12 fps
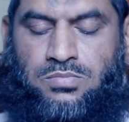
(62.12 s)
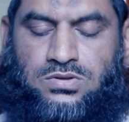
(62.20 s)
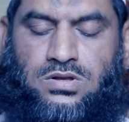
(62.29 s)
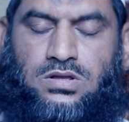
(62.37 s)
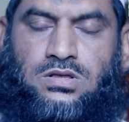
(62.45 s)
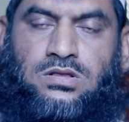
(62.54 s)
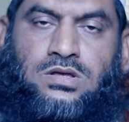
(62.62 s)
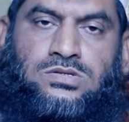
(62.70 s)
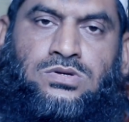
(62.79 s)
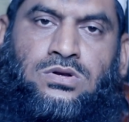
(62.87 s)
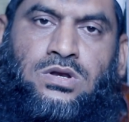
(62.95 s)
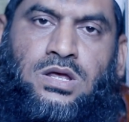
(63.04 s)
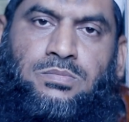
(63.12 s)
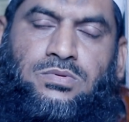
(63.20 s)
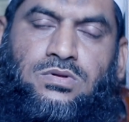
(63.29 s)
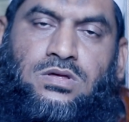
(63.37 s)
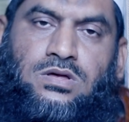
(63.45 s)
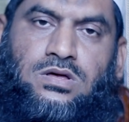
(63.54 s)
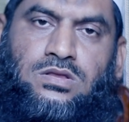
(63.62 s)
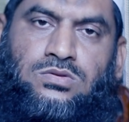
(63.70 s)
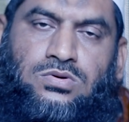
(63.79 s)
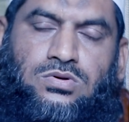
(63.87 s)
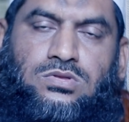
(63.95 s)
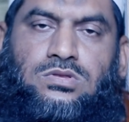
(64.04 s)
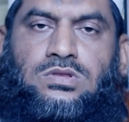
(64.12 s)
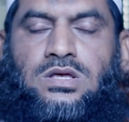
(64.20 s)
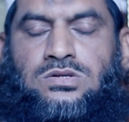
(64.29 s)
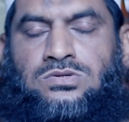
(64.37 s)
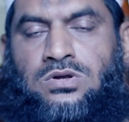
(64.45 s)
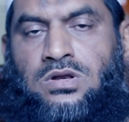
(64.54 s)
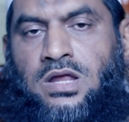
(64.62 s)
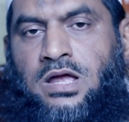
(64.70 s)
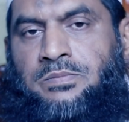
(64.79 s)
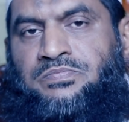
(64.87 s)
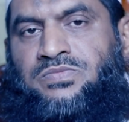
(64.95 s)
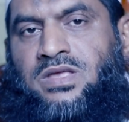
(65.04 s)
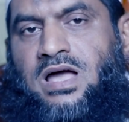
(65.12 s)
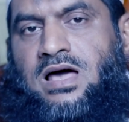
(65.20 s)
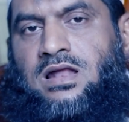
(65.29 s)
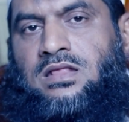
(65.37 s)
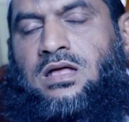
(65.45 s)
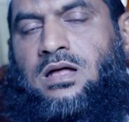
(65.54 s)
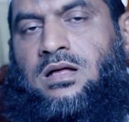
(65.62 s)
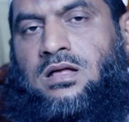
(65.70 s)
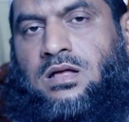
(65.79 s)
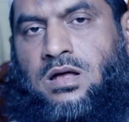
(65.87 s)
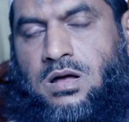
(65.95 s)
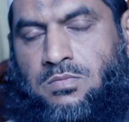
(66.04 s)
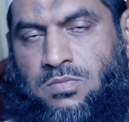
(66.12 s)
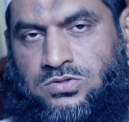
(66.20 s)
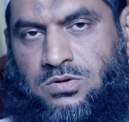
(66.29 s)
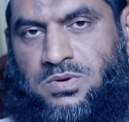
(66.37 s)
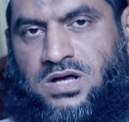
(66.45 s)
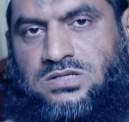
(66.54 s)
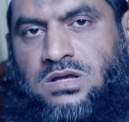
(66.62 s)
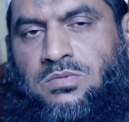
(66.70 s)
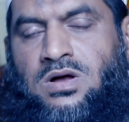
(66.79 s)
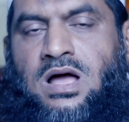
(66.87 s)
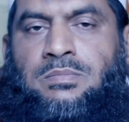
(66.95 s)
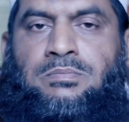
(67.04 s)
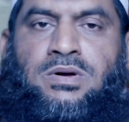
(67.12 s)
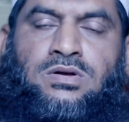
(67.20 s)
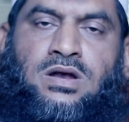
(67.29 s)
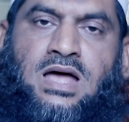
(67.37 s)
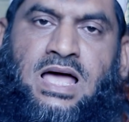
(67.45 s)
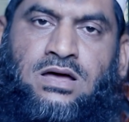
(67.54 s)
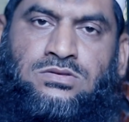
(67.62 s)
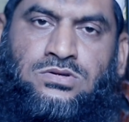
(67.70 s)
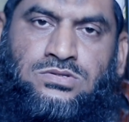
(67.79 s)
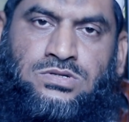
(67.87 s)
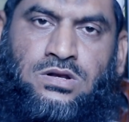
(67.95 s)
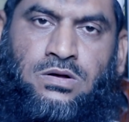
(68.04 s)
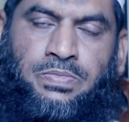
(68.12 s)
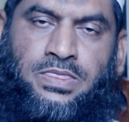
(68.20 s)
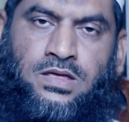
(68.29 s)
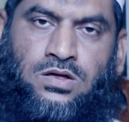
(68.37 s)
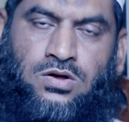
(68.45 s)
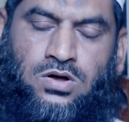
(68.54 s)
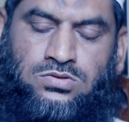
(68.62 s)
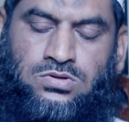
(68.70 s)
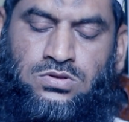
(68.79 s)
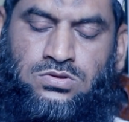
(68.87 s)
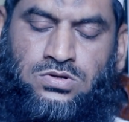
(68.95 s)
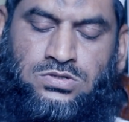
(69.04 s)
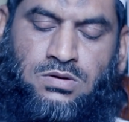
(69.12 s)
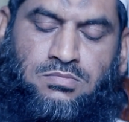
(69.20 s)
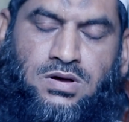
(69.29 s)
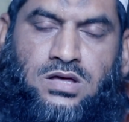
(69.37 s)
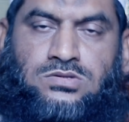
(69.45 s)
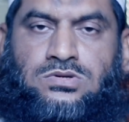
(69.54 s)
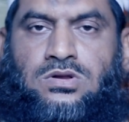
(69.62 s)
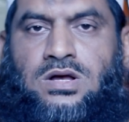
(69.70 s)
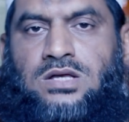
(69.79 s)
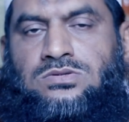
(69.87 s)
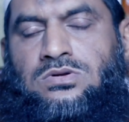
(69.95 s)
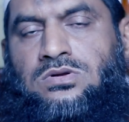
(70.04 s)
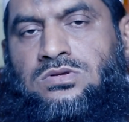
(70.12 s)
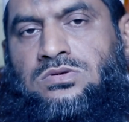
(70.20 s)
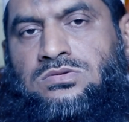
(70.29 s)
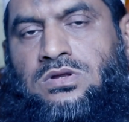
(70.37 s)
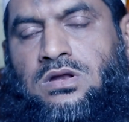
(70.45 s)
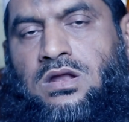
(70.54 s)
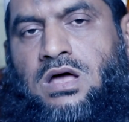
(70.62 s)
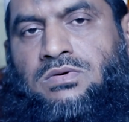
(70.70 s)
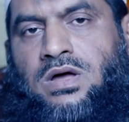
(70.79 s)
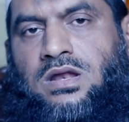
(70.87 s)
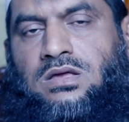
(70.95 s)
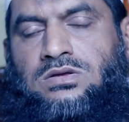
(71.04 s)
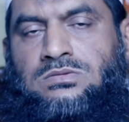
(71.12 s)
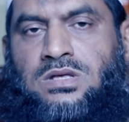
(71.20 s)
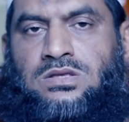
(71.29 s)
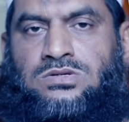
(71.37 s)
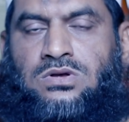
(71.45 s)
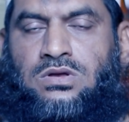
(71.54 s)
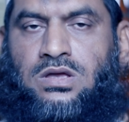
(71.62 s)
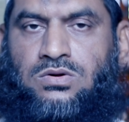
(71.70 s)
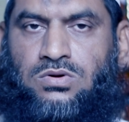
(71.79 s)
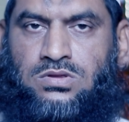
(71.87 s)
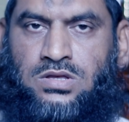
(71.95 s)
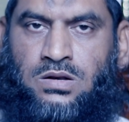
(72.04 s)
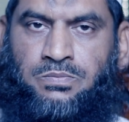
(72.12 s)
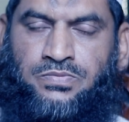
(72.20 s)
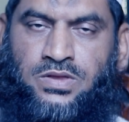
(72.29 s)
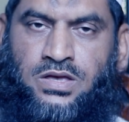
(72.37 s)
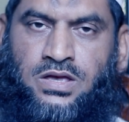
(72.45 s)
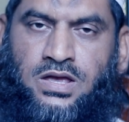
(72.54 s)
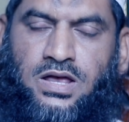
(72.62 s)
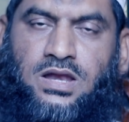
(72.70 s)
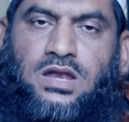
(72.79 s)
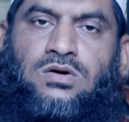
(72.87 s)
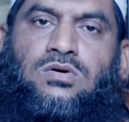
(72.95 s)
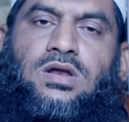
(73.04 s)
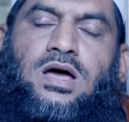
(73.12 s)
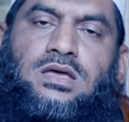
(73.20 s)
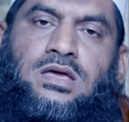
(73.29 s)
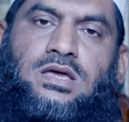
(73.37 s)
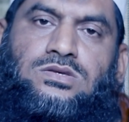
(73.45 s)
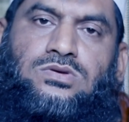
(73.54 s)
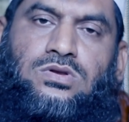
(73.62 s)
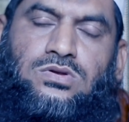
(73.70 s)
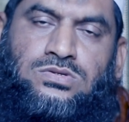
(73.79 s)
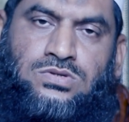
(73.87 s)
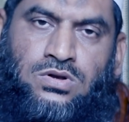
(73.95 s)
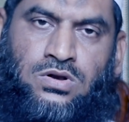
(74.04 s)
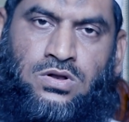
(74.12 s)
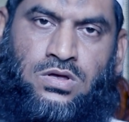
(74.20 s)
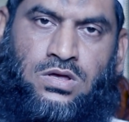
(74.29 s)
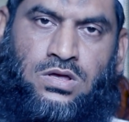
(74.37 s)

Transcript: প্রতিনিধিদের জন্যে দূতদের জন্যে আলাদা বসবাস এবং আপ্যায়নের আয়োজন ছিল অত্যন্ত সম্মানজনক আচরণ রসুল সাল্লাহ আলী হাসলাম তাদের সঙ্গে করতেন ইন্নাহুল্লাহিজুর হিজুর রসুল